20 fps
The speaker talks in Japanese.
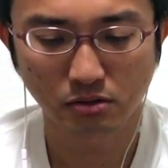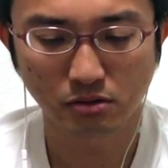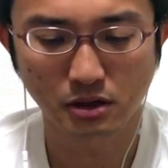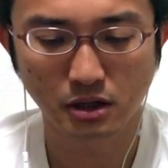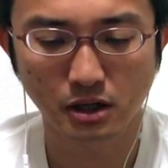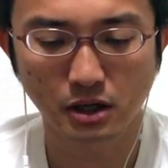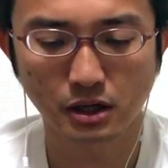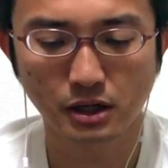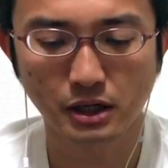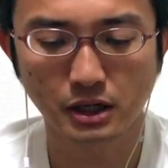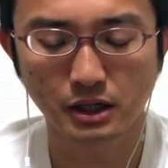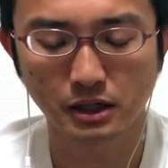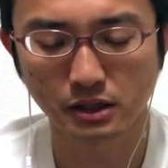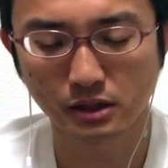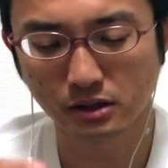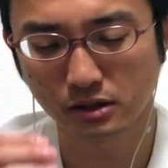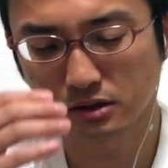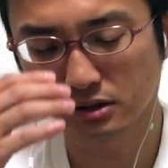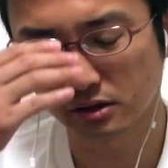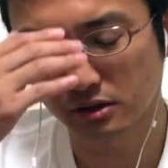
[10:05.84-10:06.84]
わからん。
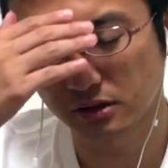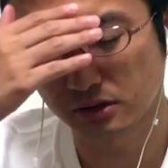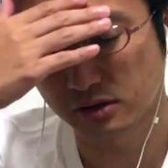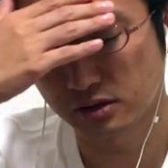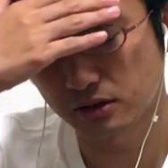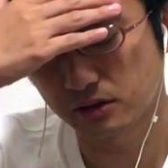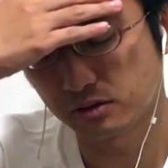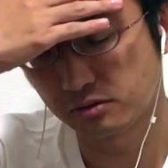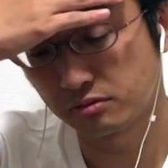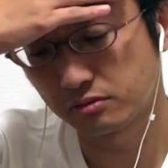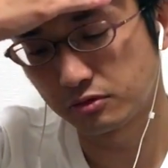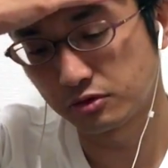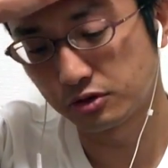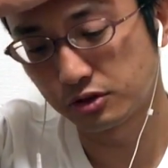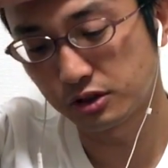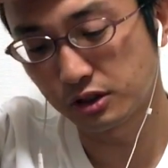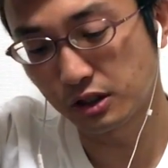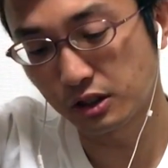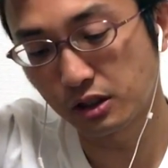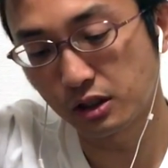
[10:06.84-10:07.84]
ぶ
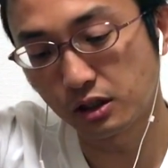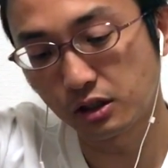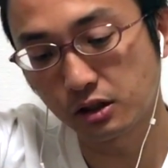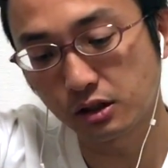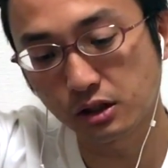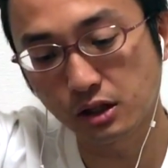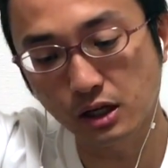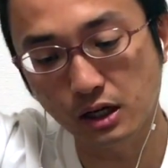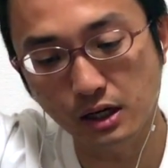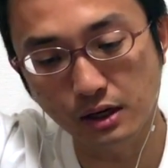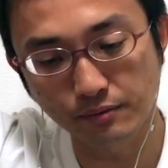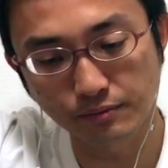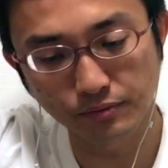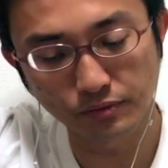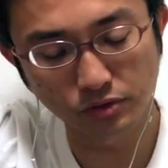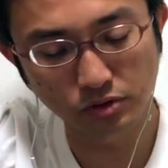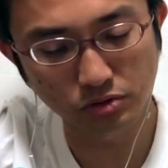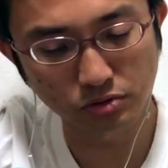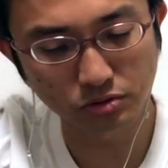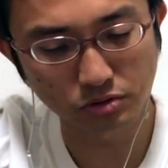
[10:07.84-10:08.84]
つけていった。
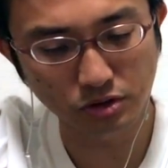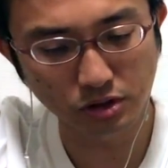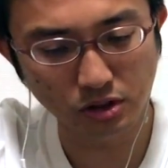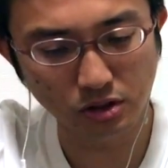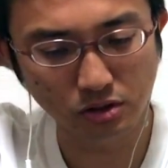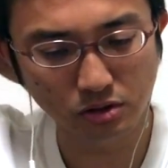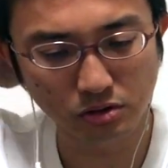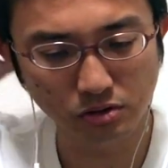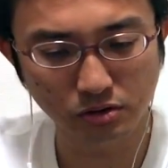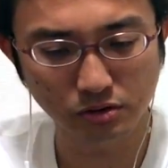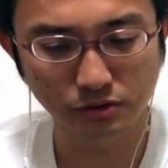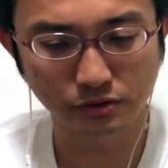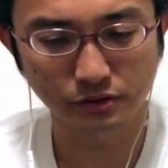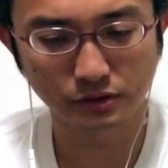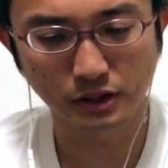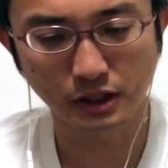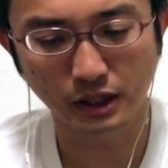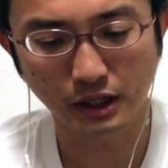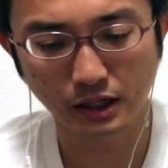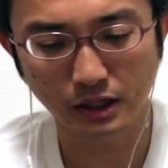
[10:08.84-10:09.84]
同銀同
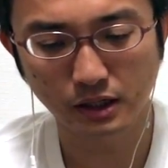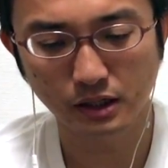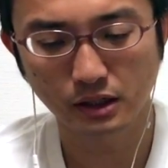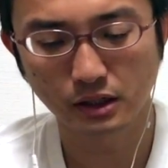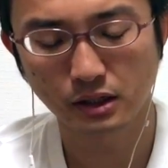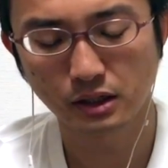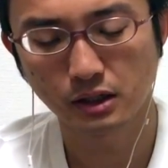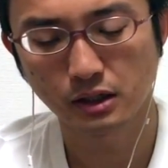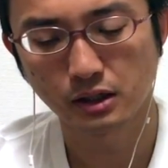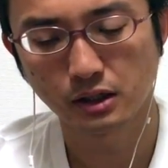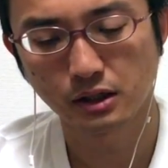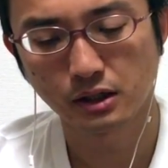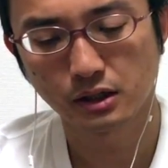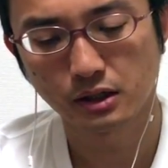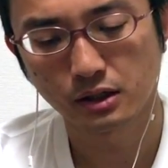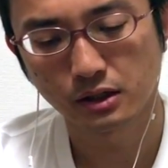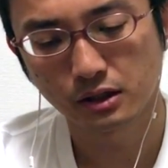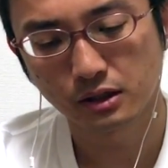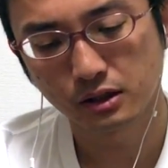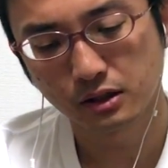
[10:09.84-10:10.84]
歩で、
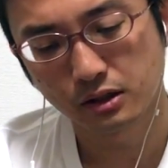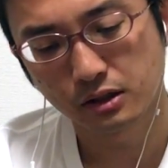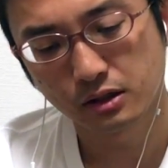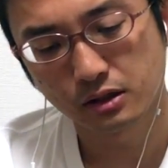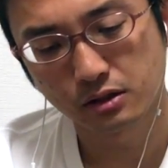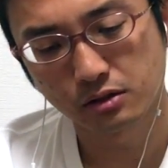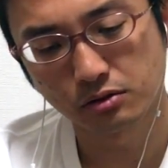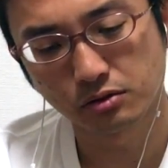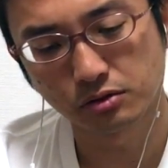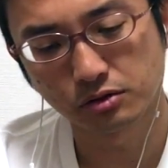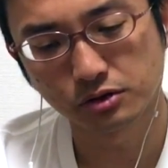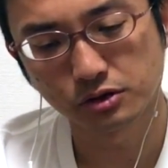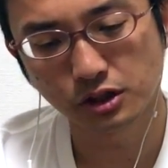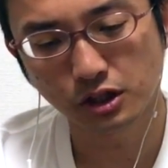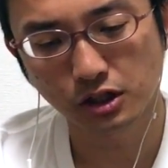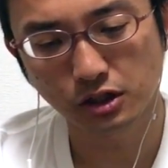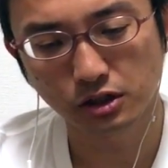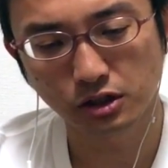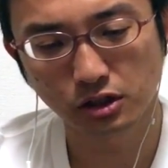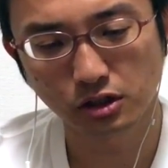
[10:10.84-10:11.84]
6
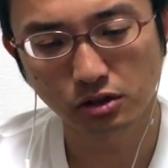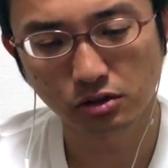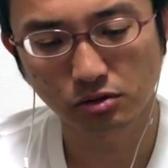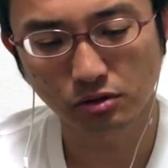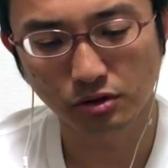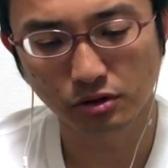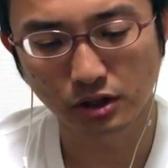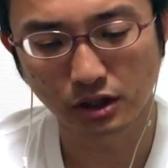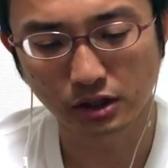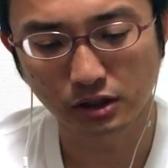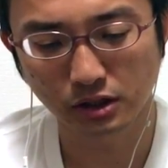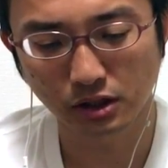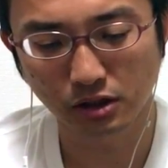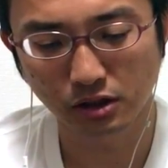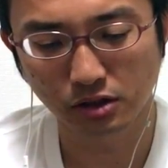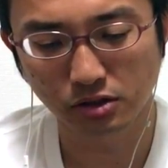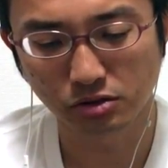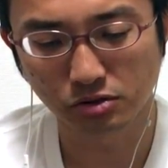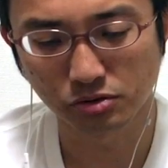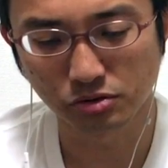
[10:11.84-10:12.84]
七銀とかで反
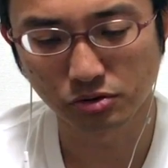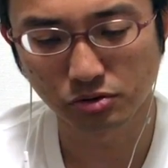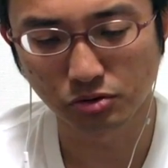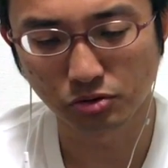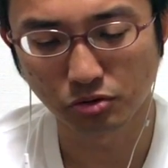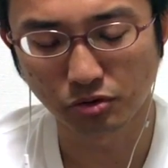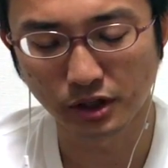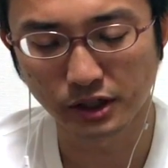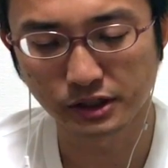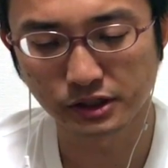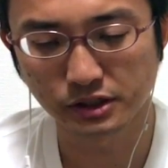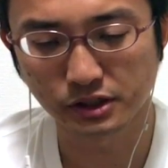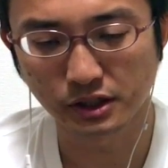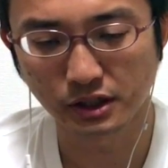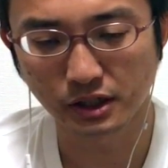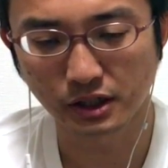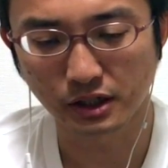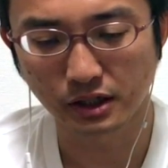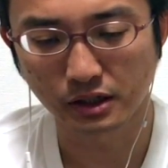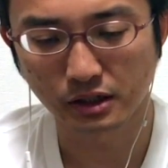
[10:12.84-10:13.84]
撃相当怖いです
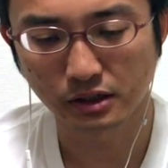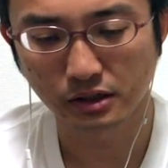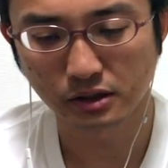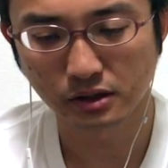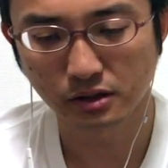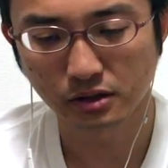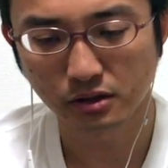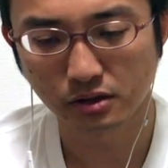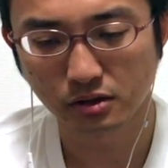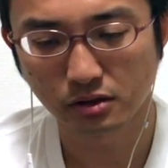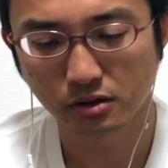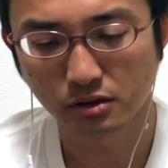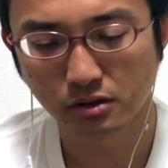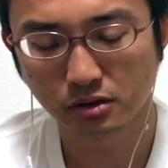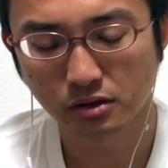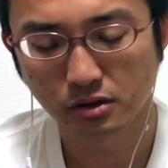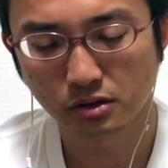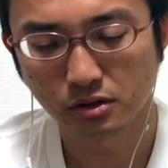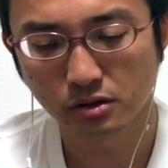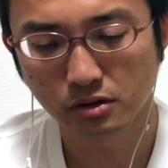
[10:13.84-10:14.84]
ね。
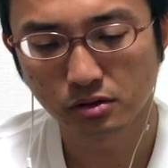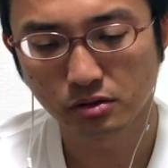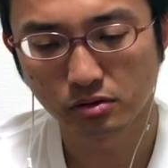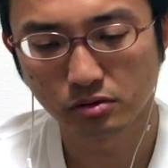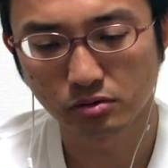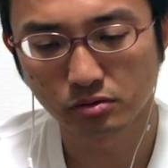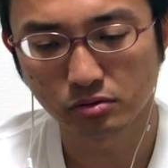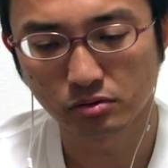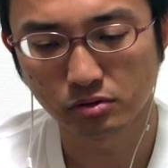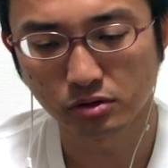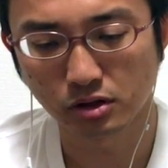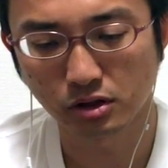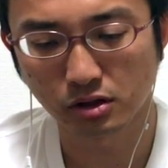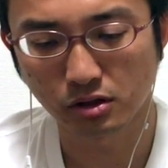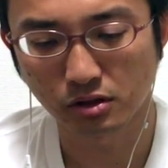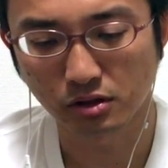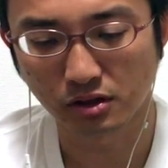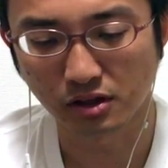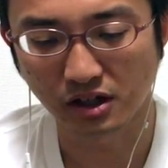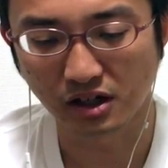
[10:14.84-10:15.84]
同
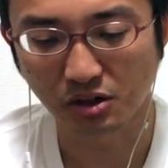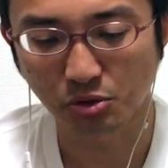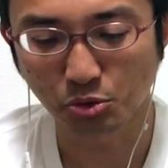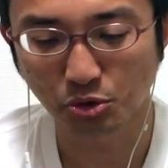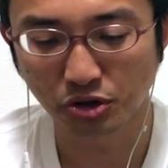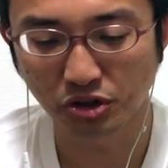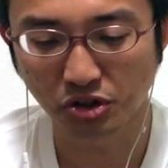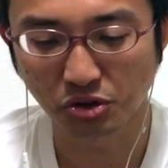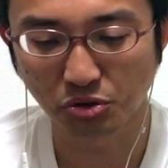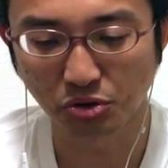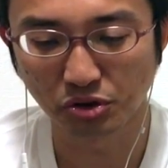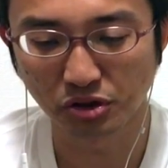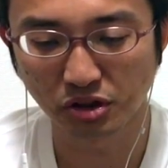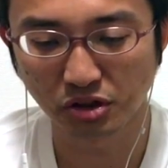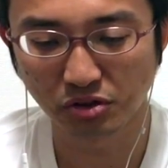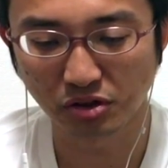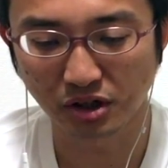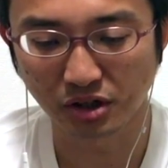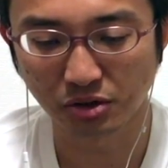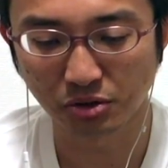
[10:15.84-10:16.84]
銀。いや、声聞こえ
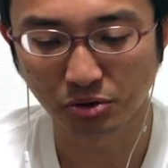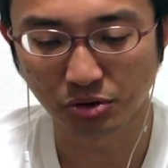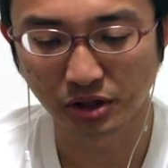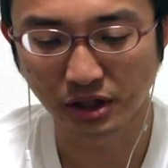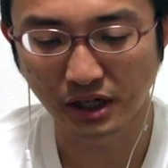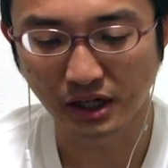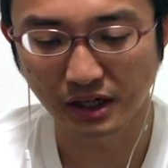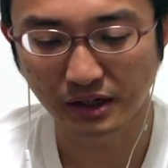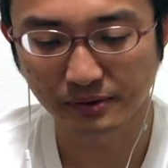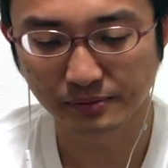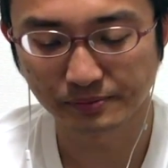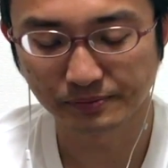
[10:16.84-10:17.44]
てるかのような。